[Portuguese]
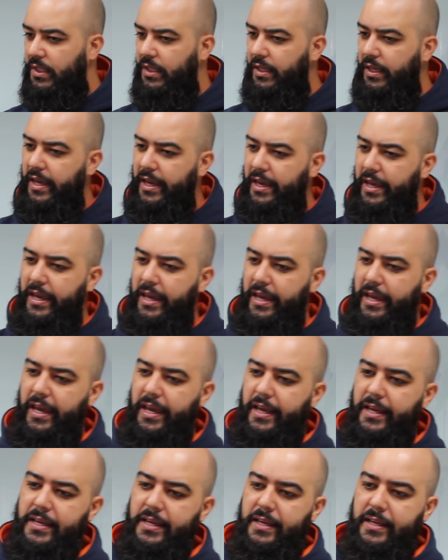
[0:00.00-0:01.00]

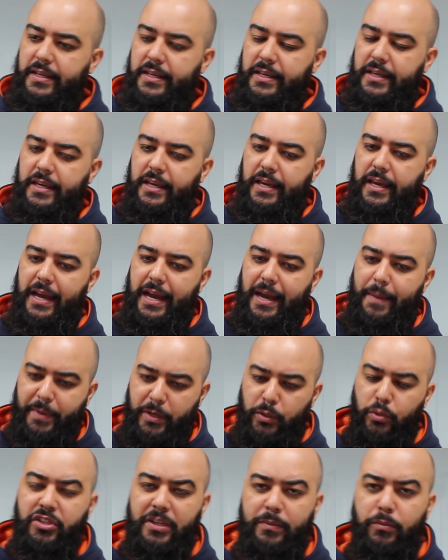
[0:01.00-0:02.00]
É, a
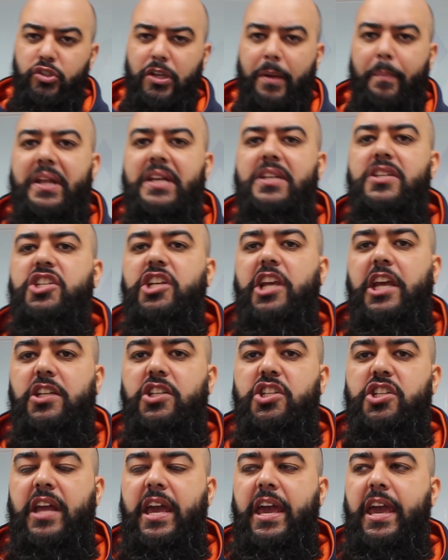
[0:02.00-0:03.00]
pergunta é muito
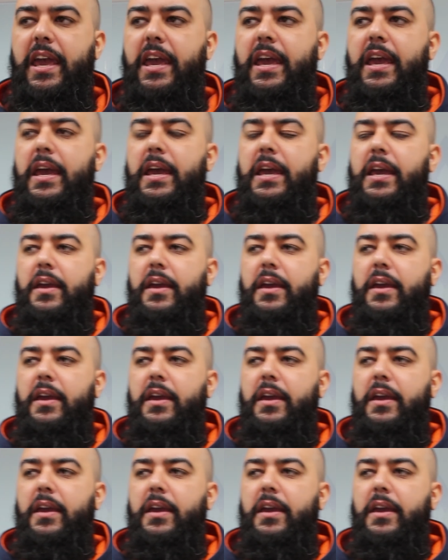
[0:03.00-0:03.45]
abrangente, né?